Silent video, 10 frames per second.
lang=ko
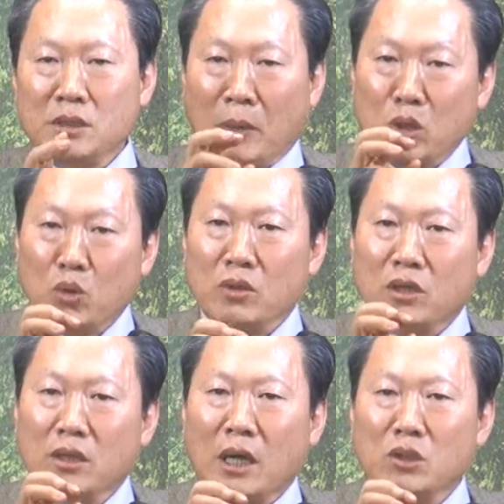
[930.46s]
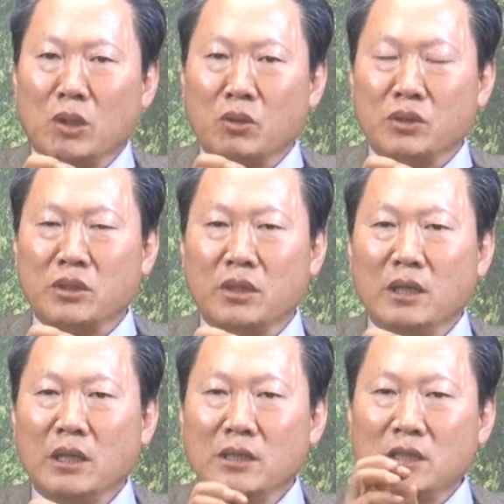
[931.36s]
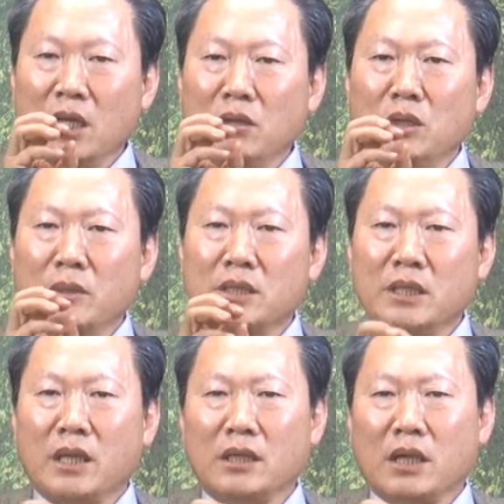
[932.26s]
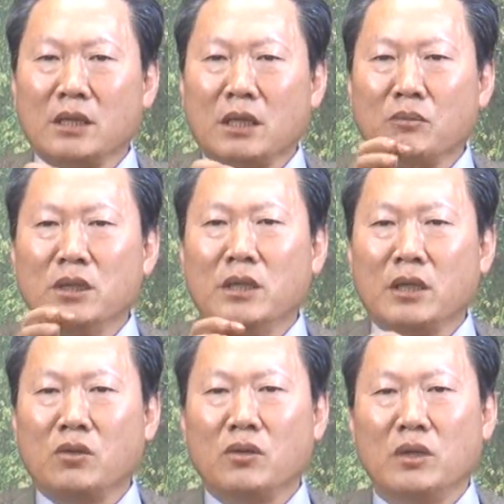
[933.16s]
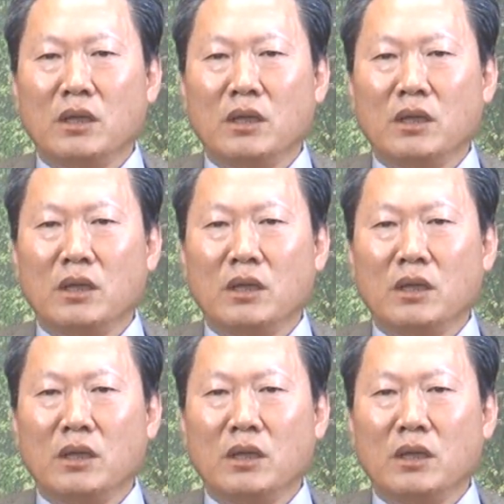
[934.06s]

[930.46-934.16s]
베드로는 그걸 강조하고 있어요. 체험을 먼저 얘기한 게 아니라 뭘 얘기해요?